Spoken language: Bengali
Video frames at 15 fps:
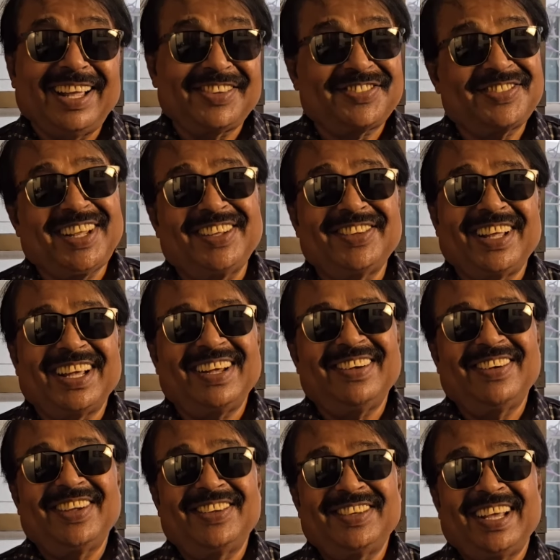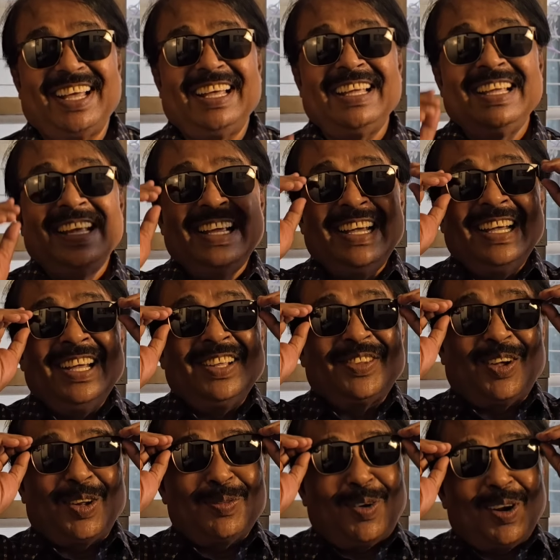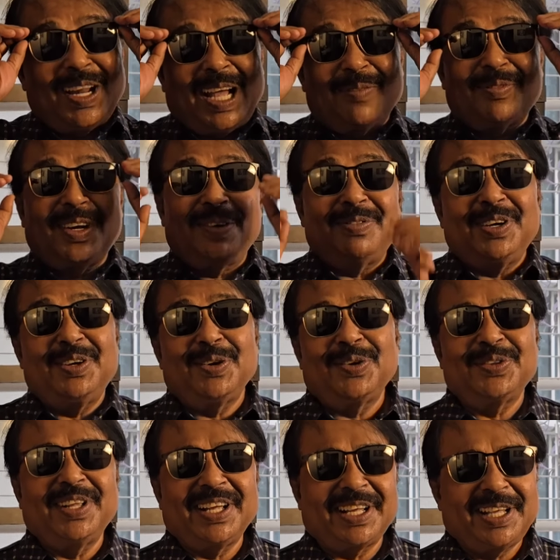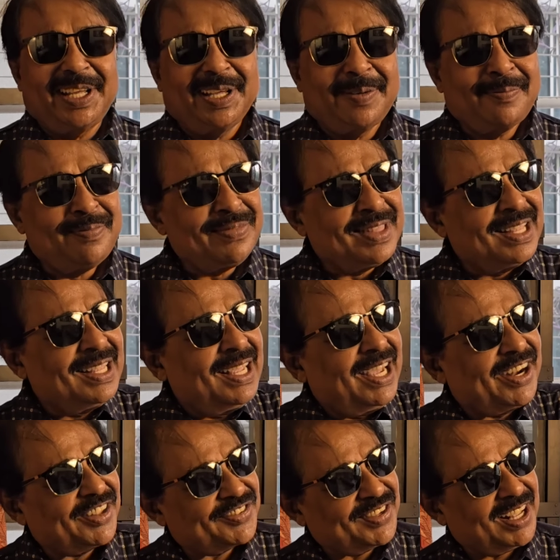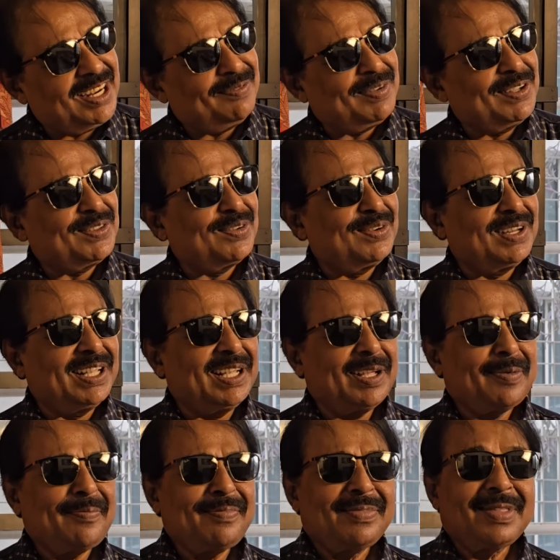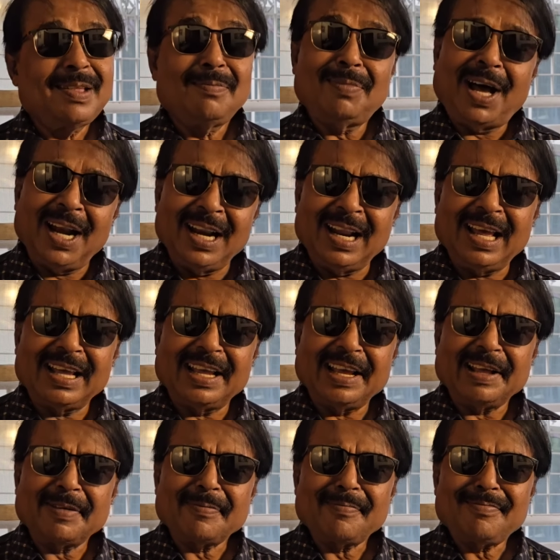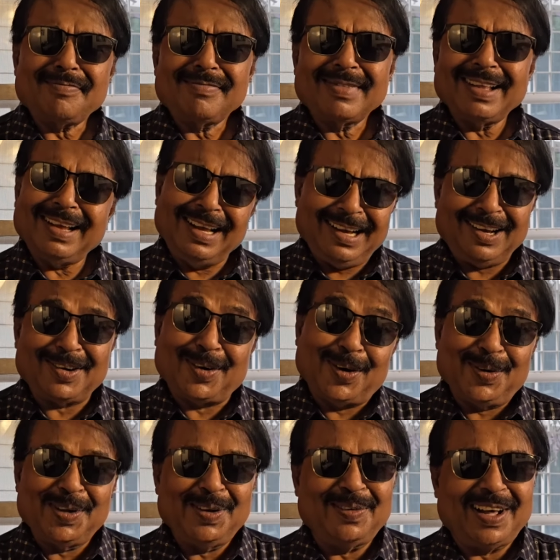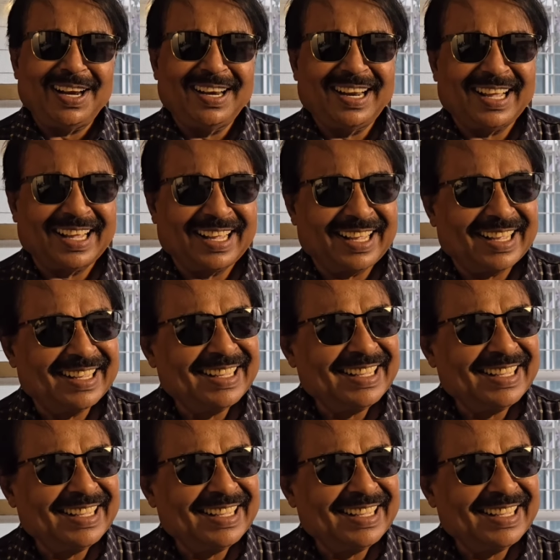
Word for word: রাস্তায় দেখা হয়ে যায় তখন বলে আপনার ভিডিও দেখি এরা সেলফি তুলি ভাল লাগে খুবই ভাল লাগে